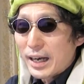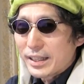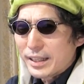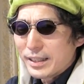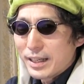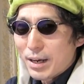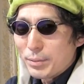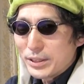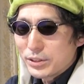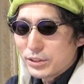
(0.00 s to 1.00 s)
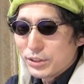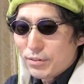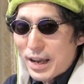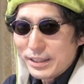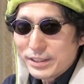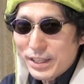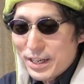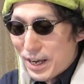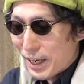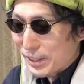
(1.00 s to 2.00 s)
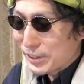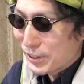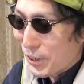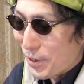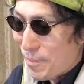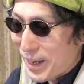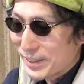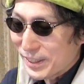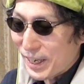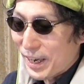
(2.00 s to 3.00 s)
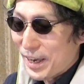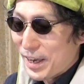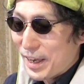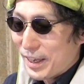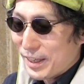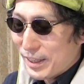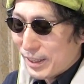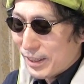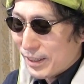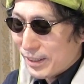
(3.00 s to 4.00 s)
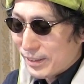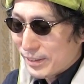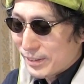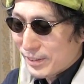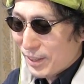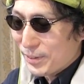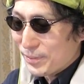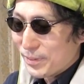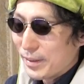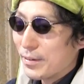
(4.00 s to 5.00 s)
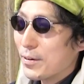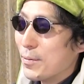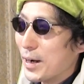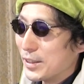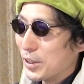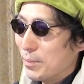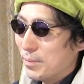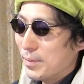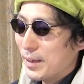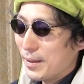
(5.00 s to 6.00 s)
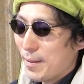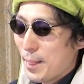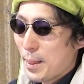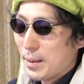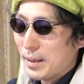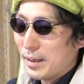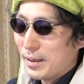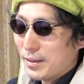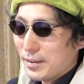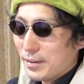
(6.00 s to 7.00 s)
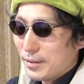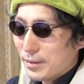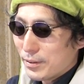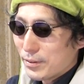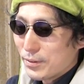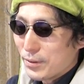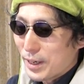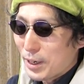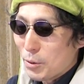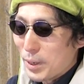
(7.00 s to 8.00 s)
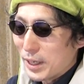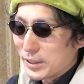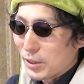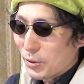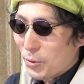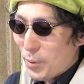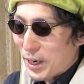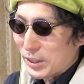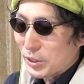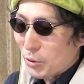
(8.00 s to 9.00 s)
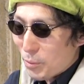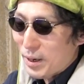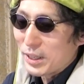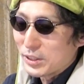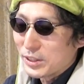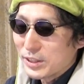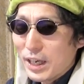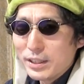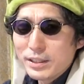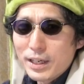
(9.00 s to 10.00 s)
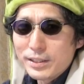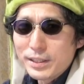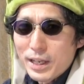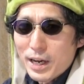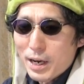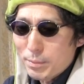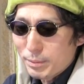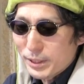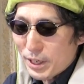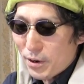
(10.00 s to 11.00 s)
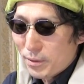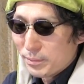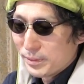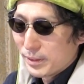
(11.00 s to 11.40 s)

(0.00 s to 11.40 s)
銀が3つワンチャンありそう、マジで。頼む、コマ母ちゃん。っから駒川ちゃん駒川ちゃん駒川ちゃん3体出たら神引きだよ